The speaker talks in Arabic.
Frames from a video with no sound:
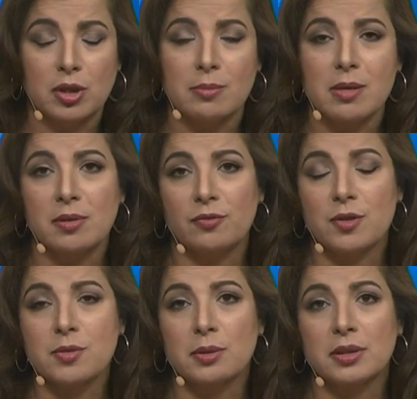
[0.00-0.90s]
تماما
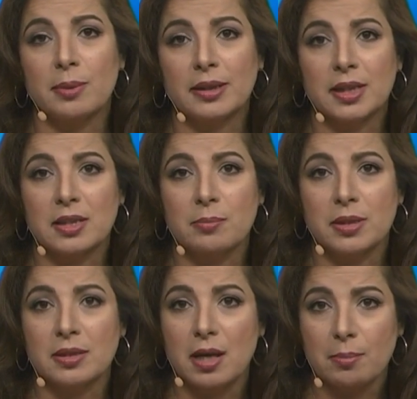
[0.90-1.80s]
في نفس الوقت بعد كده
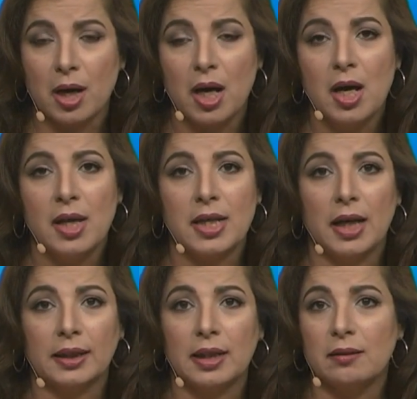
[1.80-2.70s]
بنتابع
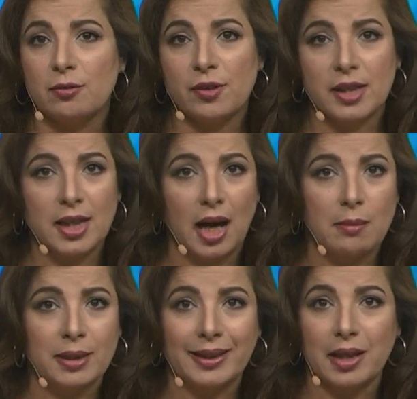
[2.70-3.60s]
يعني فريق
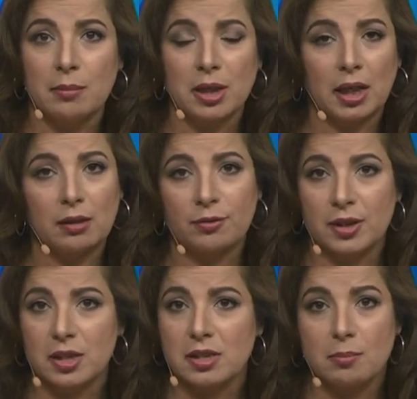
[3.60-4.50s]
عمل كامل على
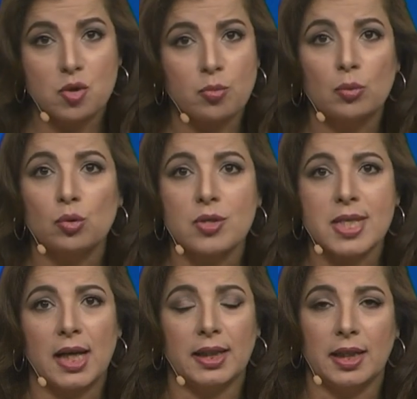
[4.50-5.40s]
فكرة ده مش موضوع
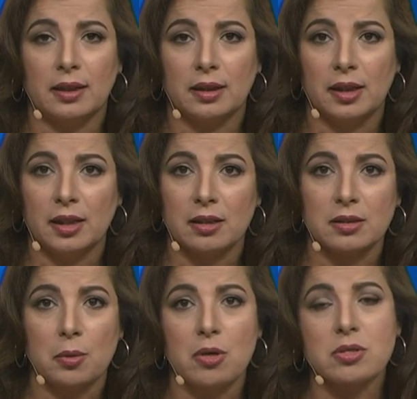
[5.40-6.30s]
سهل يعني ان احنا
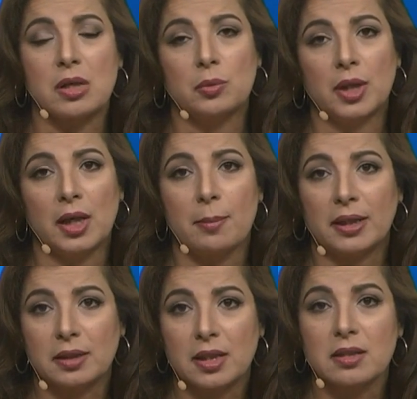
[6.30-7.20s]
نتواصل وان احنا
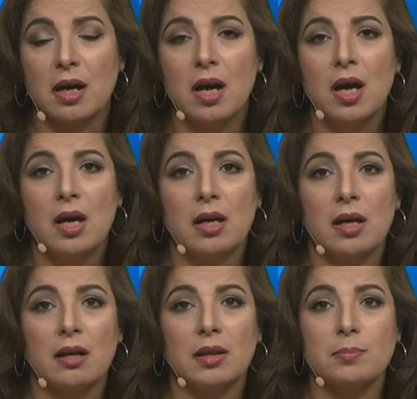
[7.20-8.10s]
بعد كده
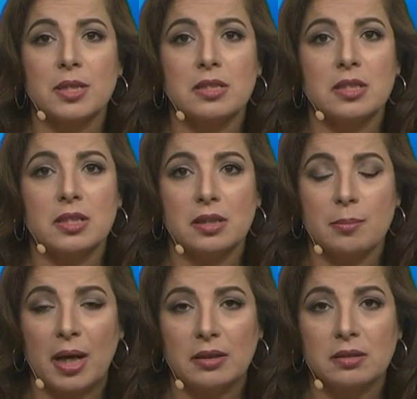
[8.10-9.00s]
آه، نبتدي
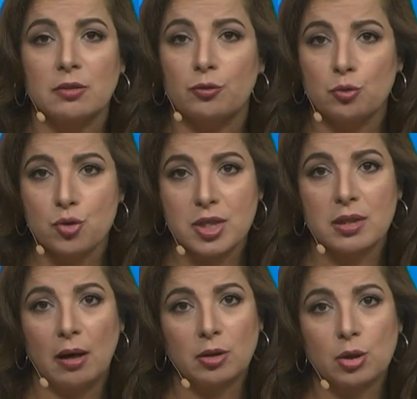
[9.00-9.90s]
نبعت الفلوس
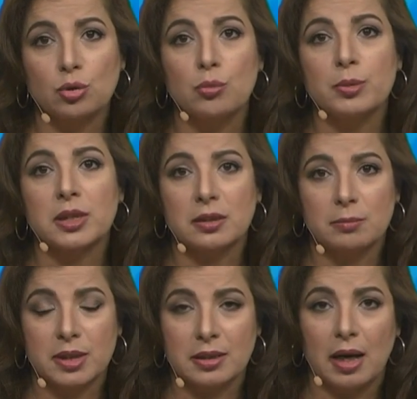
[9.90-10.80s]
اللي حضراتكم
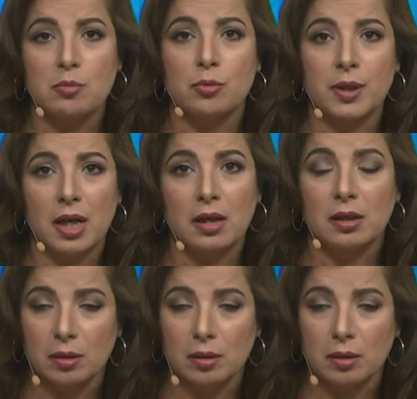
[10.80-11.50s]
بتدعموا بيها آه،